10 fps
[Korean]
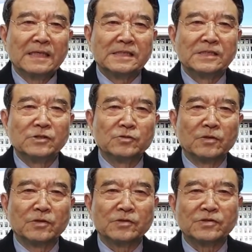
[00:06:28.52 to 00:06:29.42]

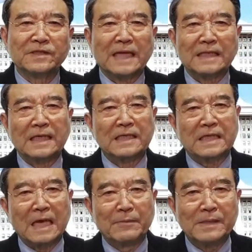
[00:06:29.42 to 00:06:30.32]
진중권 교수는
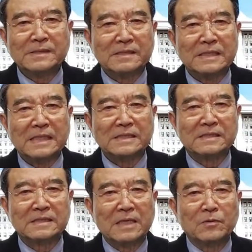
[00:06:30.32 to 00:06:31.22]
야당이 개별적
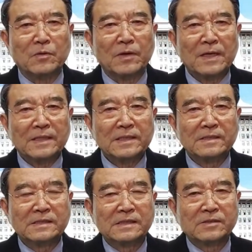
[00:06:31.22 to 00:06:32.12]
사실을 갖고
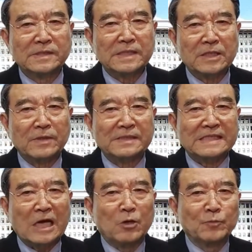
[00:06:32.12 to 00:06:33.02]
현 집권 세력과
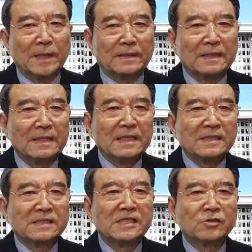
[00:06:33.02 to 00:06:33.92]
싸우면
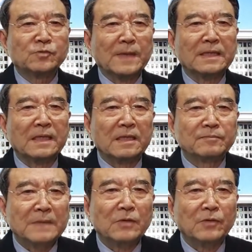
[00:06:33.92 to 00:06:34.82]
질 수밖에
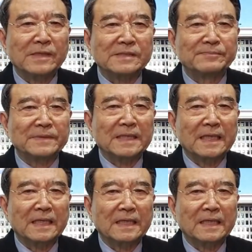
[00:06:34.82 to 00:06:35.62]
없다고 했습니다.